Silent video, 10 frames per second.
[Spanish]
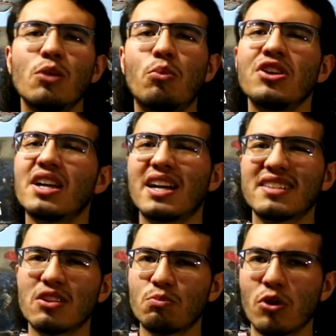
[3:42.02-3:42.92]
pueden llegar a
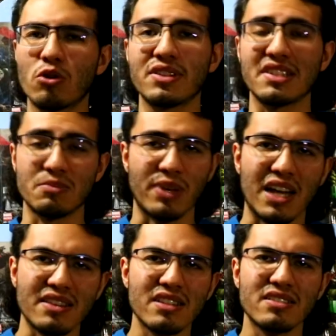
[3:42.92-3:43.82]
ser un poco
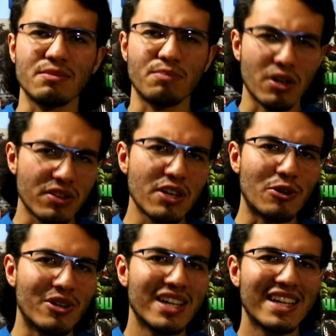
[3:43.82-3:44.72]
desesperantes, pero
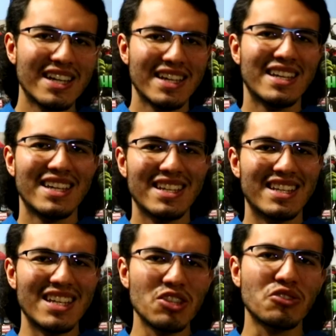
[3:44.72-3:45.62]
digo,
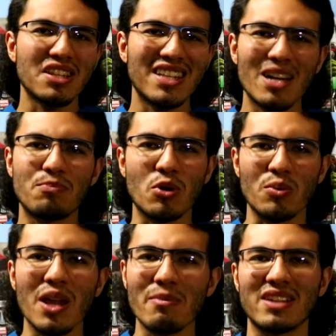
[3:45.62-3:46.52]
¿quién no tendría
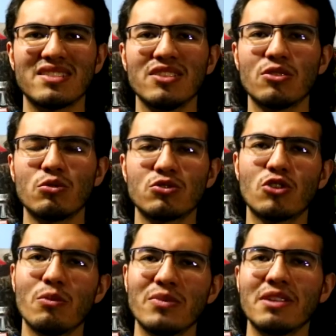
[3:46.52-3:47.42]
problemas siendo un
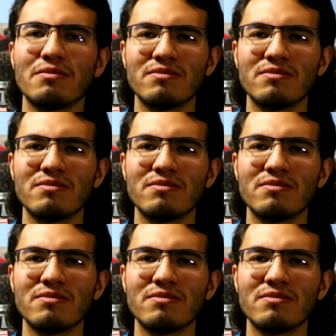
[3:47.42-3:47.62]
zombie?